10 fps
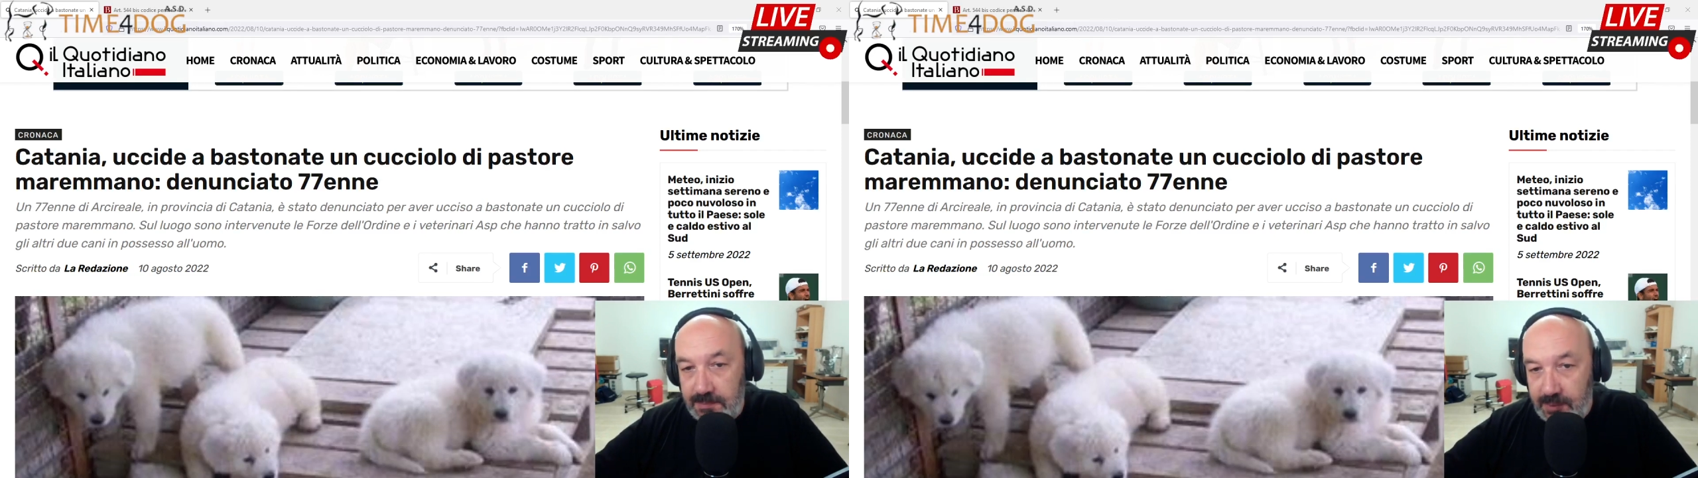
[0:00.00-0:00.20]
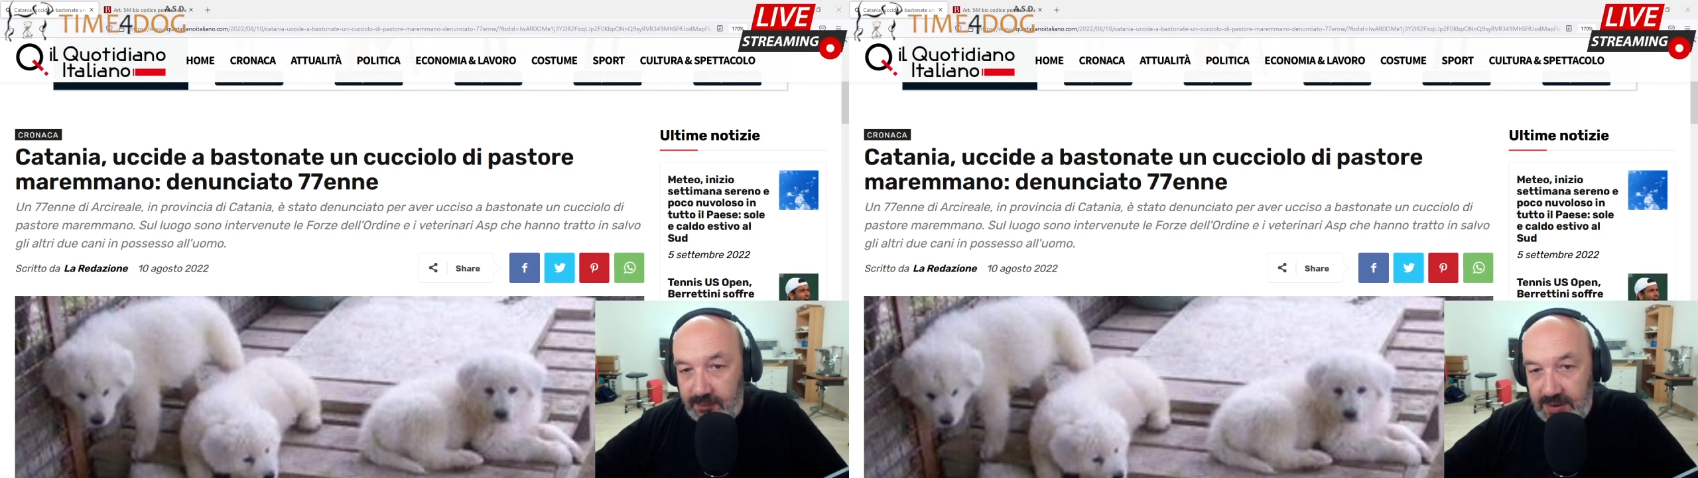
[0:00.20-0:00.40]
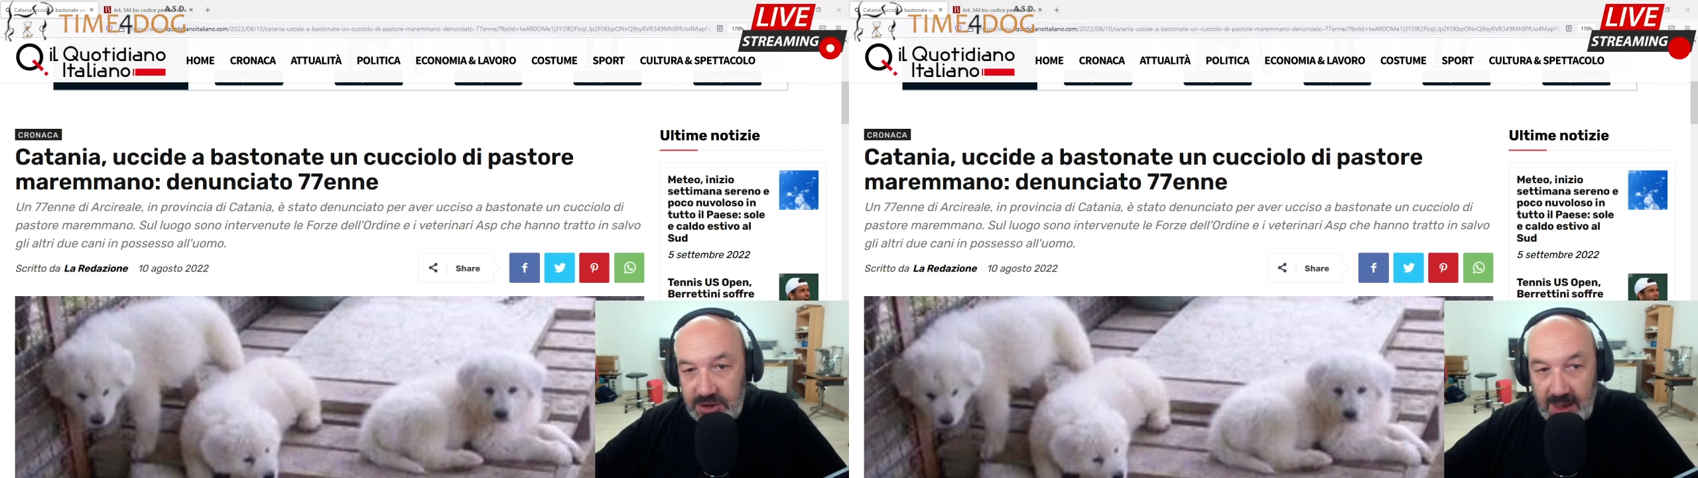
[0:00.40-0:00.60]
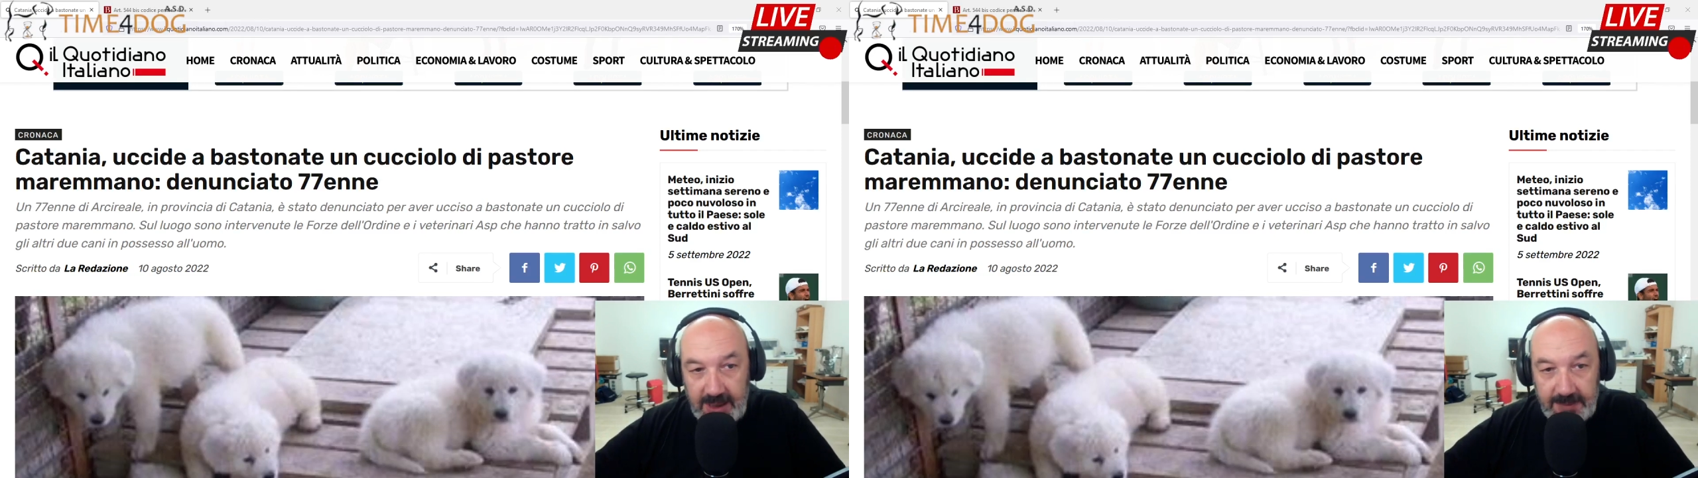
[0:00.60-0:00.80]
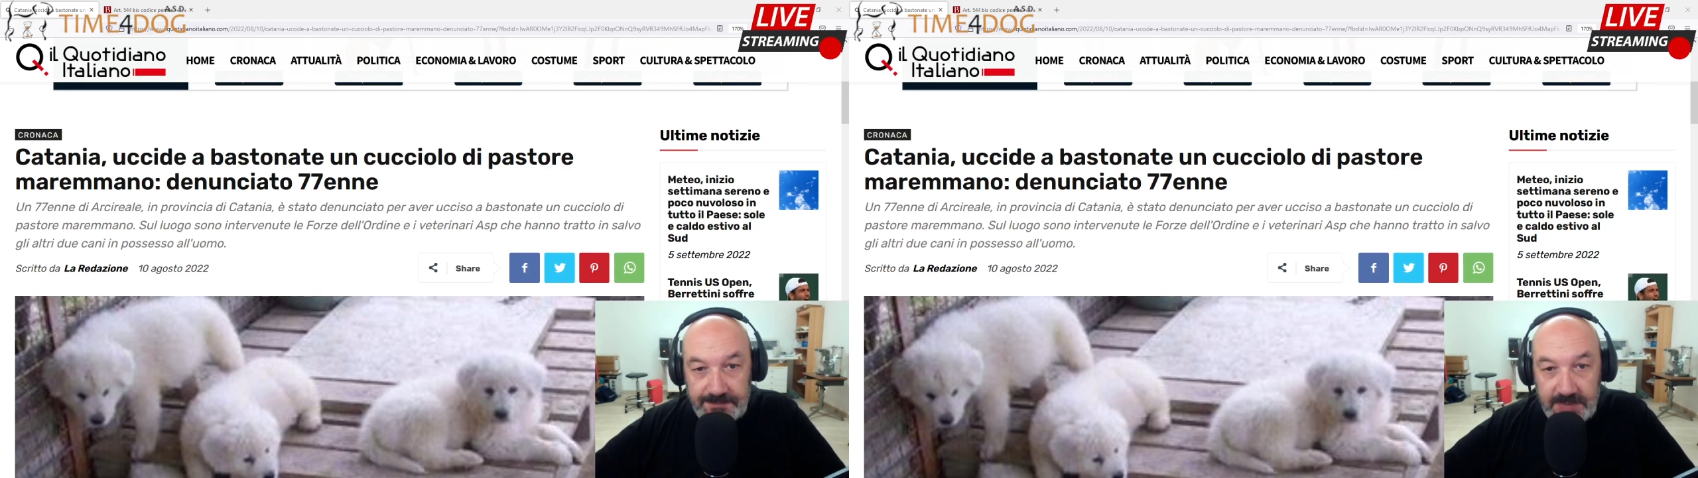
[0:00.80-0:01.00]

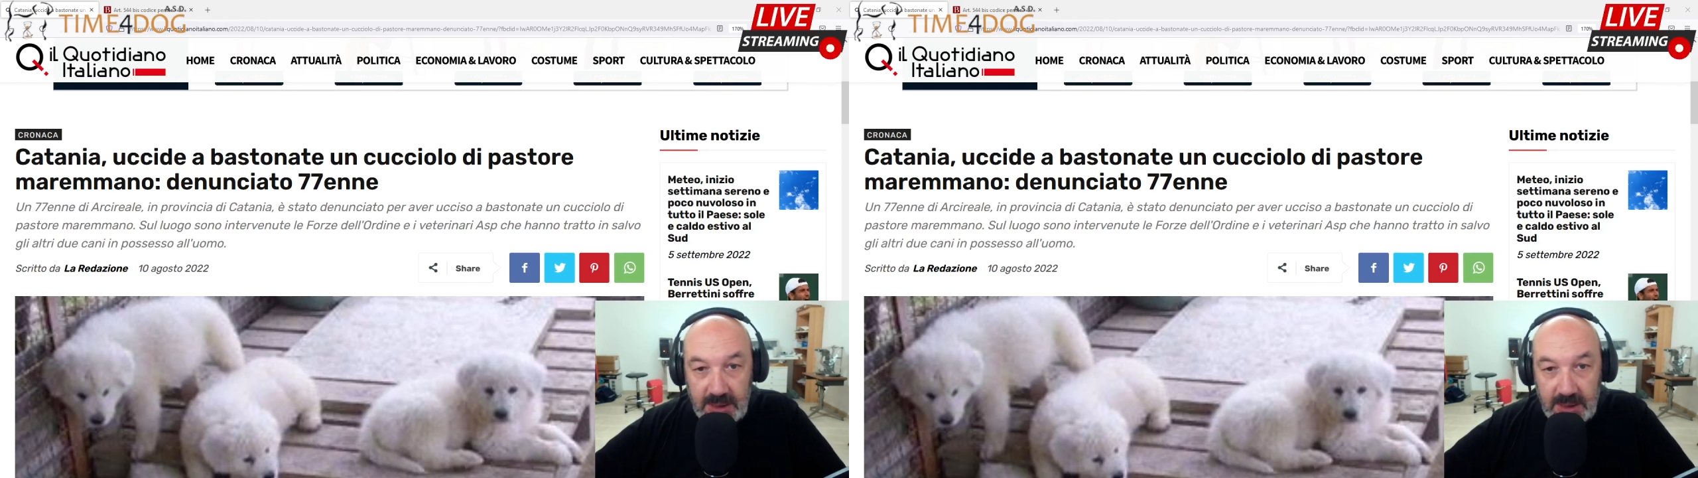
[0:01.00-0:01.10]
provinciale,